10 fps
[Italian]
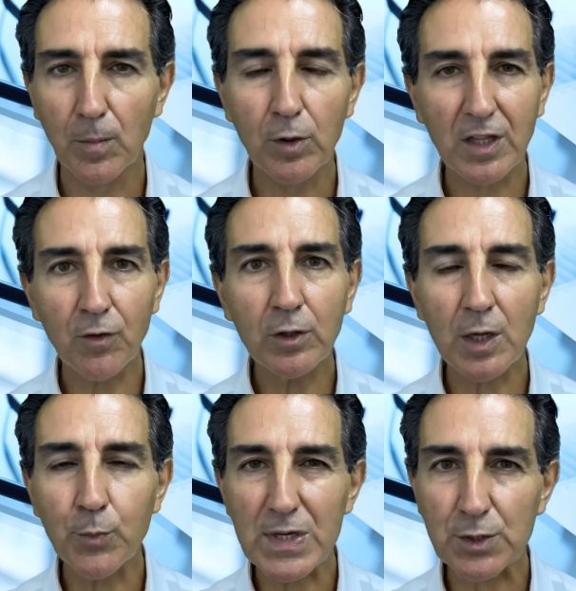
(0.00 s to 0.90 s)
Molte
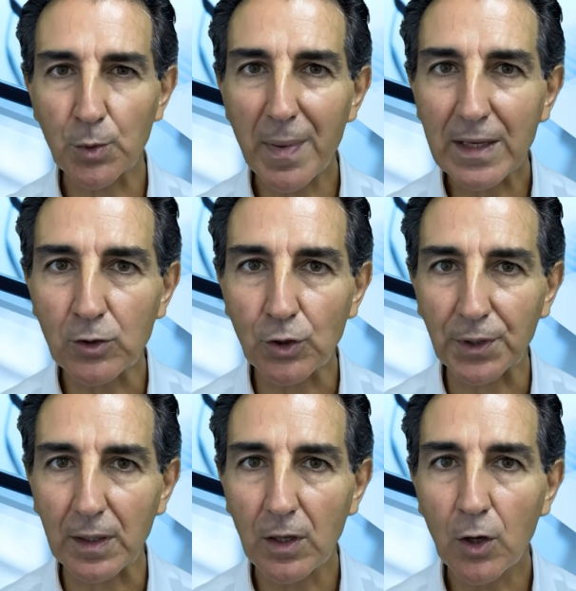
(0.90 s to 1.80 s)
volte può essere un
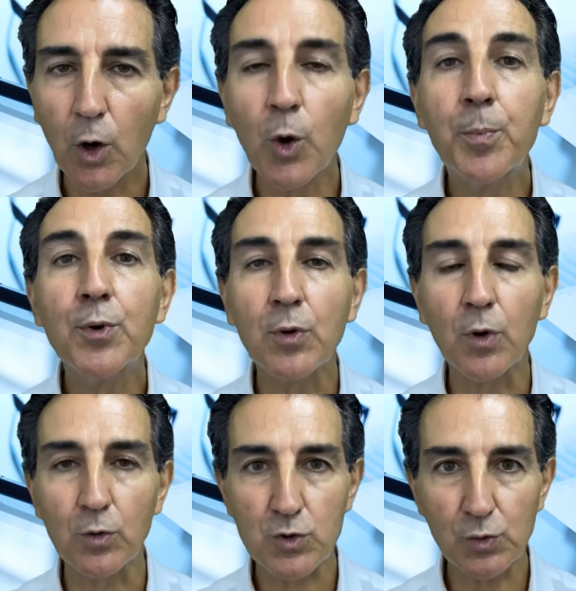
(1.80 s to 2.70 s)
mentore, oppure un
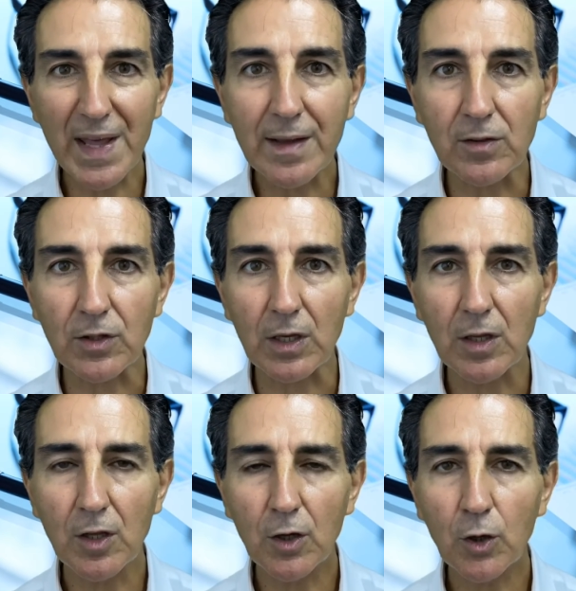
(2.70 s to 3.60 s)

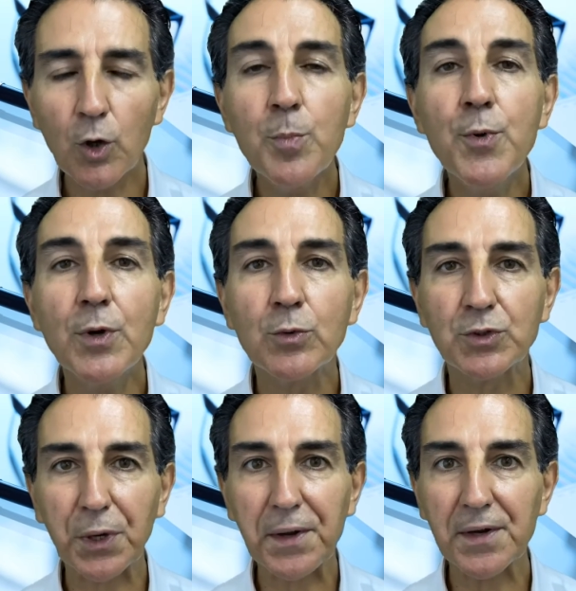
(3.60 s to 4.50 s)
consulente, oppure un
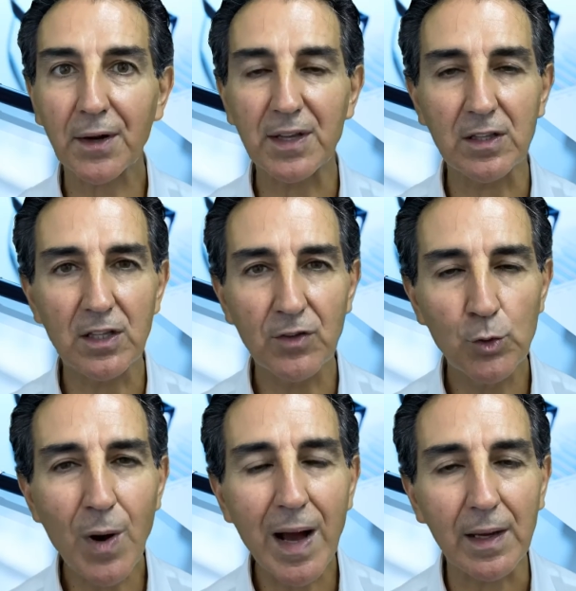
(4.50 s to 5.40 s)
trainer
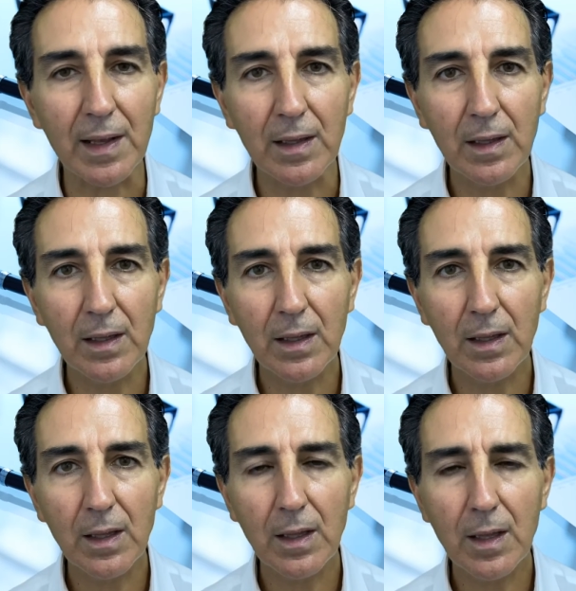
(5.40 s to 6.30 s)
individuale.
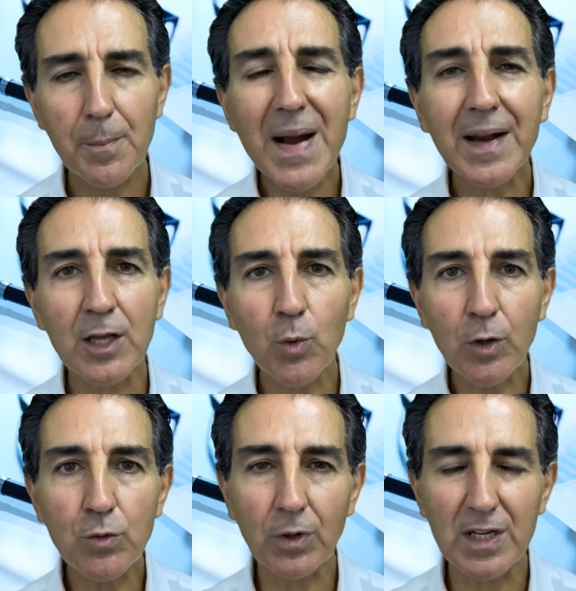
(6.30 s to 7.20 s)
Magari
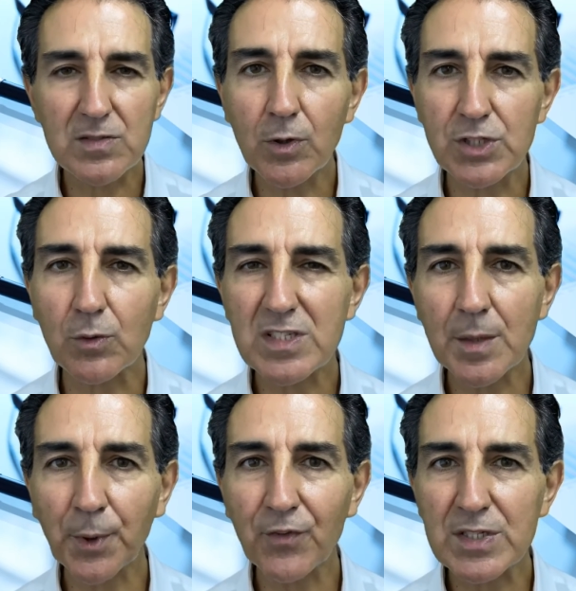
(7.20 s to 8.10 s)
qualcuno che svolge questa
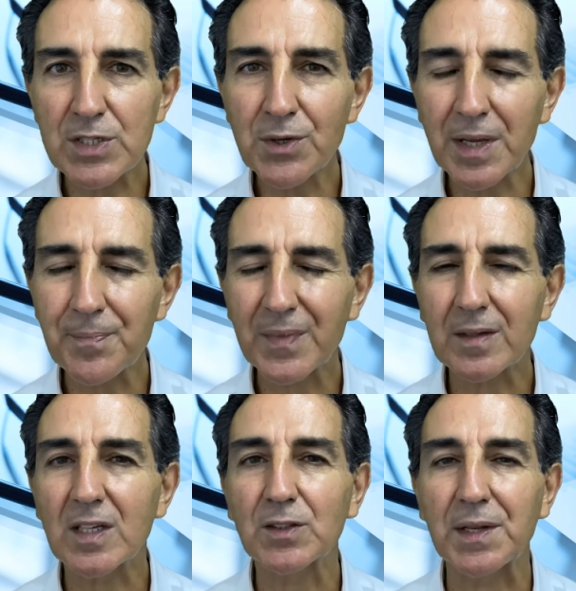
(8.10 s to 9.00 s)
professione
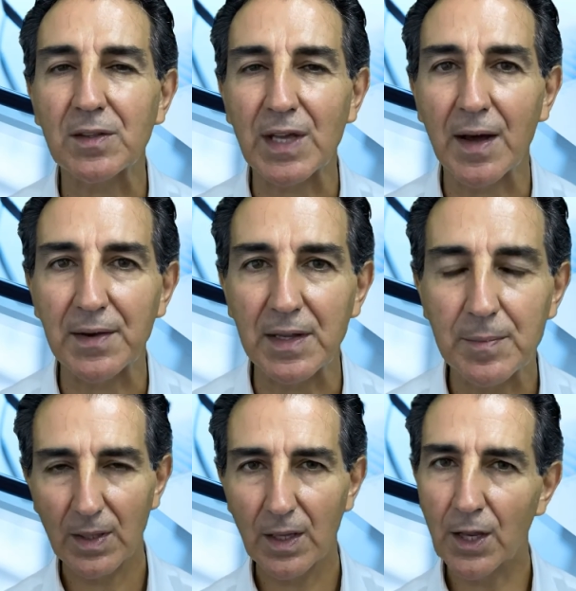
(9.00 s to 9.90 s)
da 30 anni.
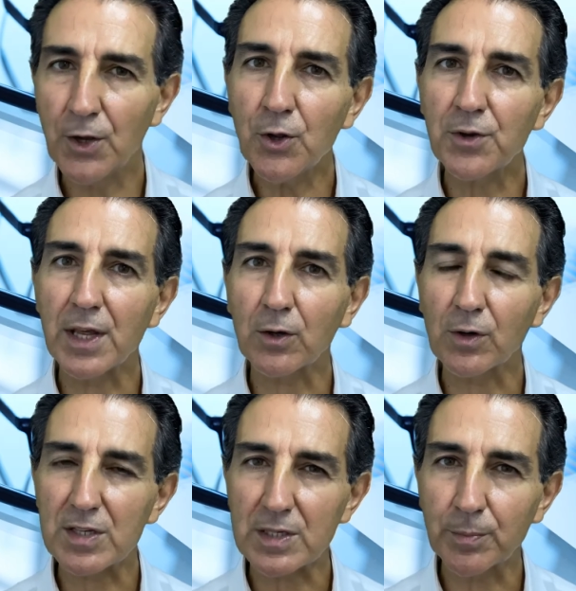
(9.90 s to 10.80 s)
Non nego
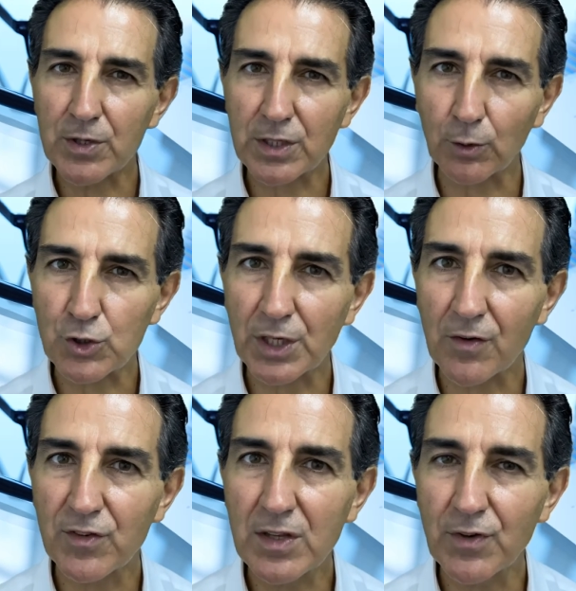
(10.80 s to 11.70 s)
che si possa riuscire a
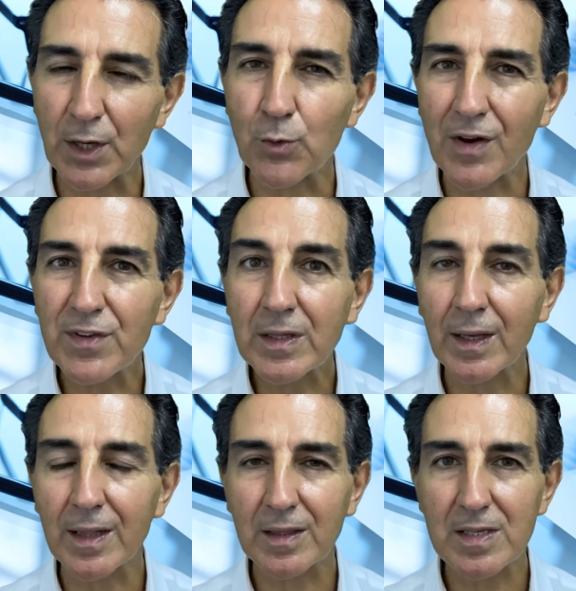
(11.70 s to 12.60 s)
vivere una vita
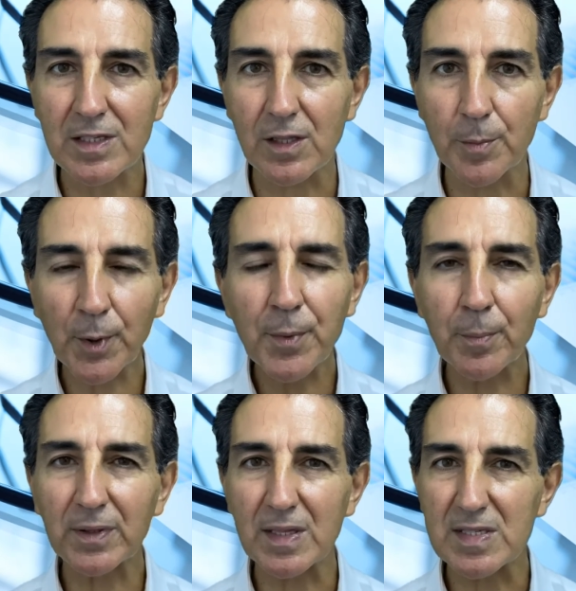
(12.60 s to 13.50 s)
all'altezza del proprio
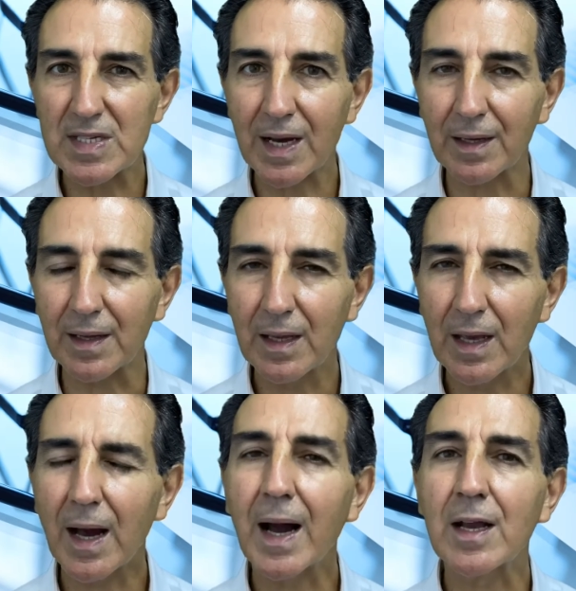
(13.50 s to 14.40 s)

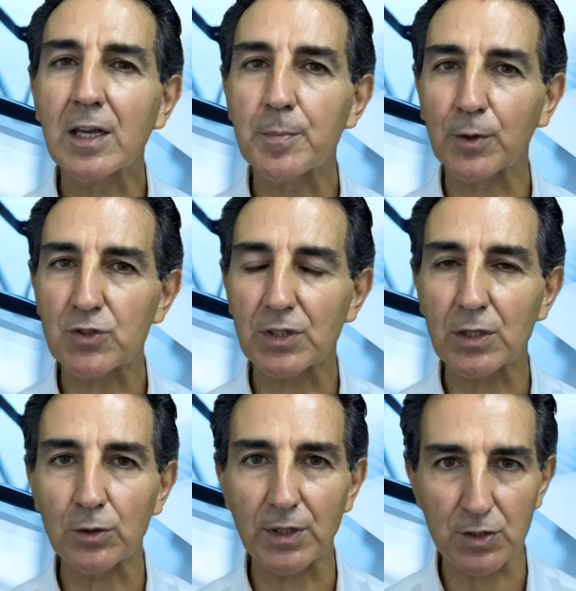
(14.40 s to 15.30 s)
potenziale anche
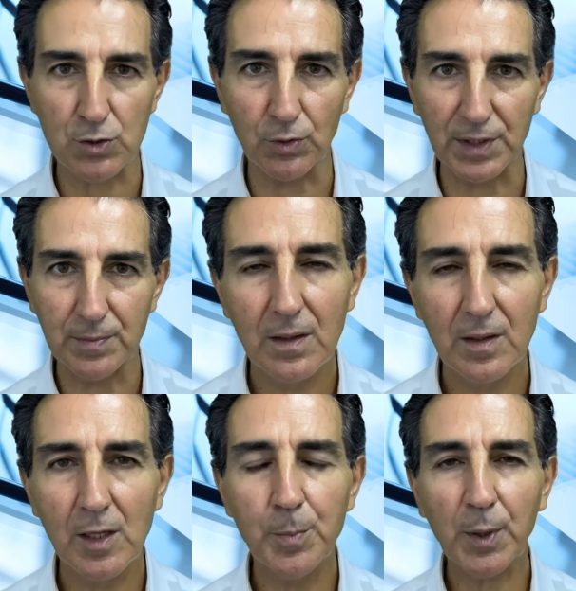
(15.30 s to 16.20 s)
procedendo da soli.
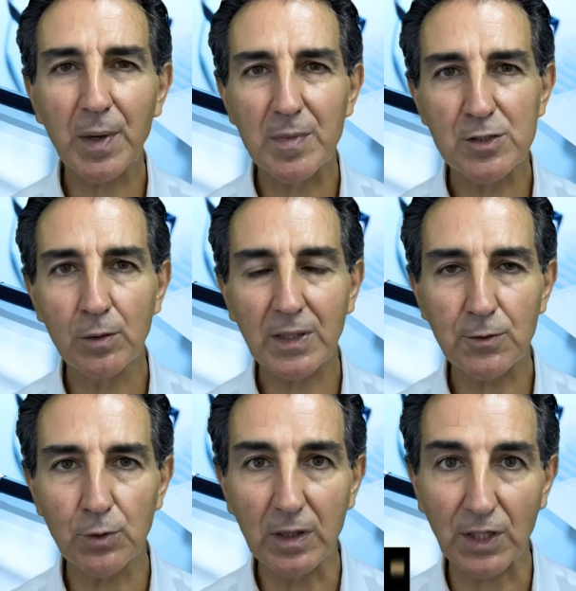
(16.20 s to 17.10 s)
Il problema è
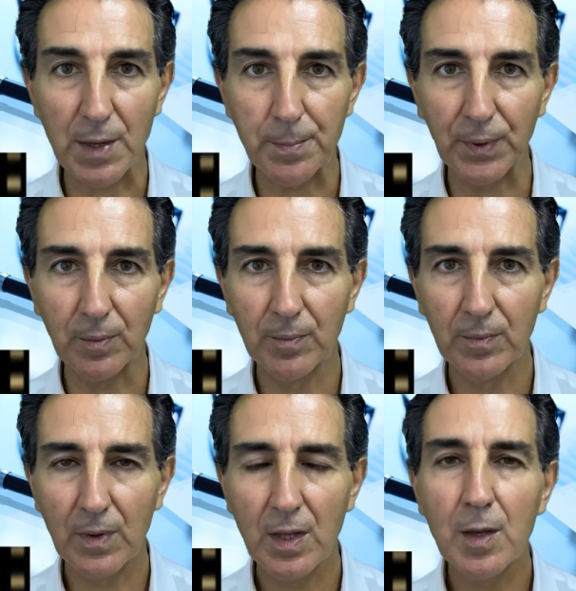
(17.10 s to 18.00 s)
soltanto il tempo,
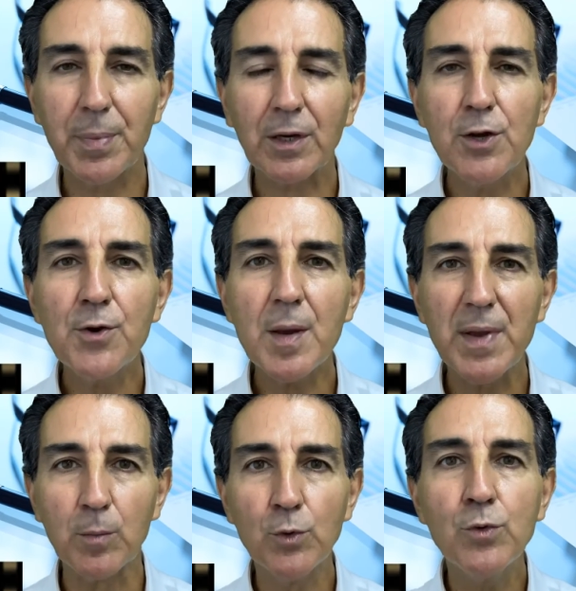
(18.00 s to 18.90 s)
perché noi
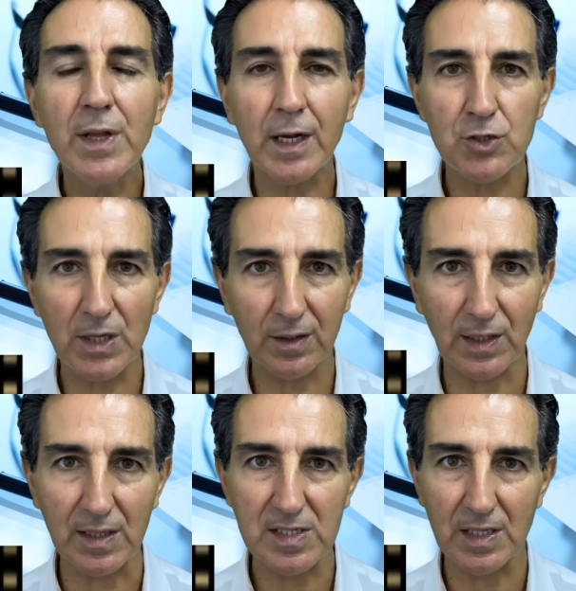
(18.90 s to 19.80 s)
abbiamo un'unica
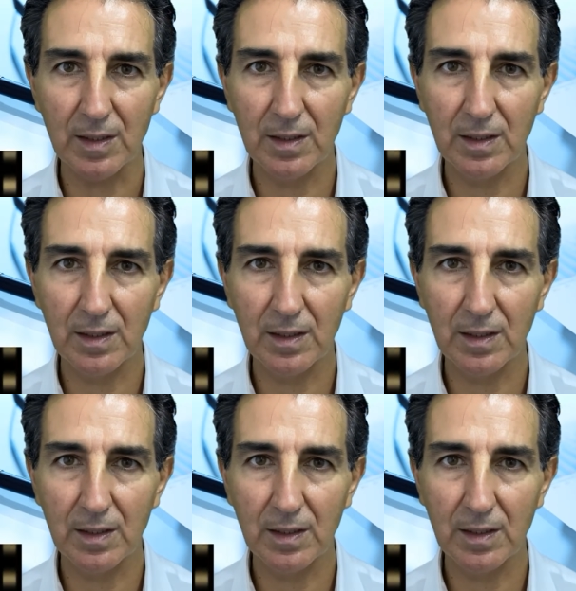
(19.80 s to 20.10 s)
certezza.